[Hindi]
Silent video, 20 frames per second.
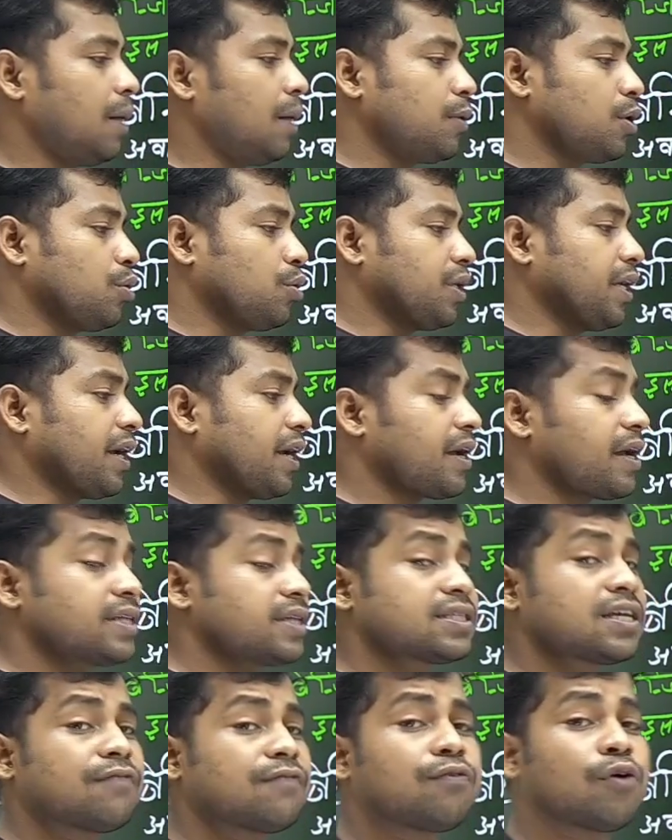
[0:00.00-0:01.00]
अब कोई एक
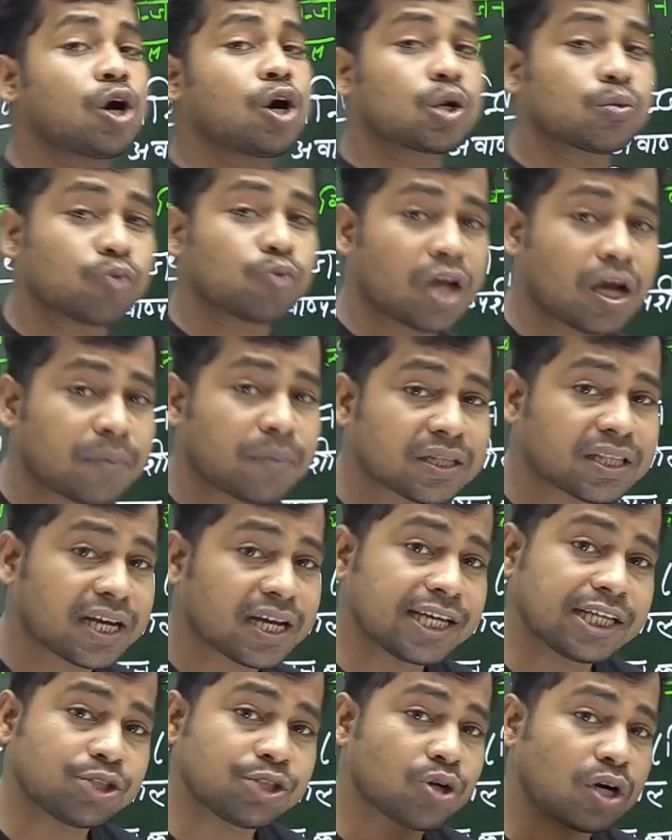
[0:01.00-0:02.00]
ऐसा फॉर्मूला
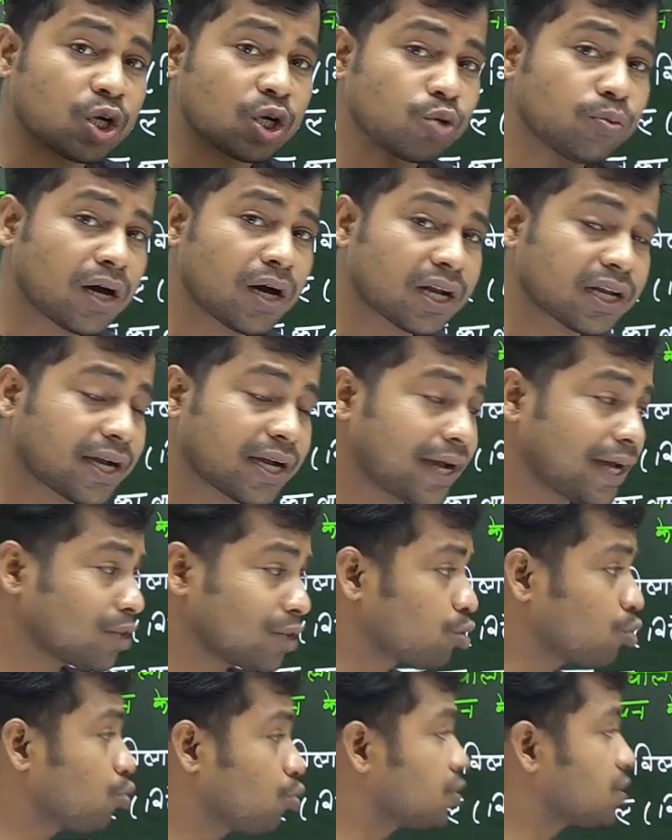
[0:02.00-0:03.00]
बताइए जो अड़ुभार का
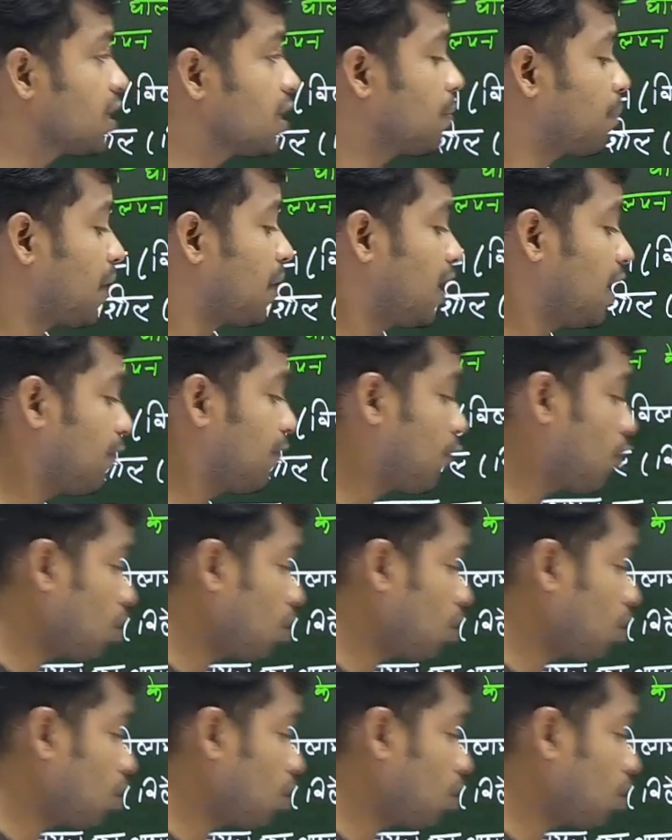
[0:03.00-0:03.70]
है तो कुछ देर पहले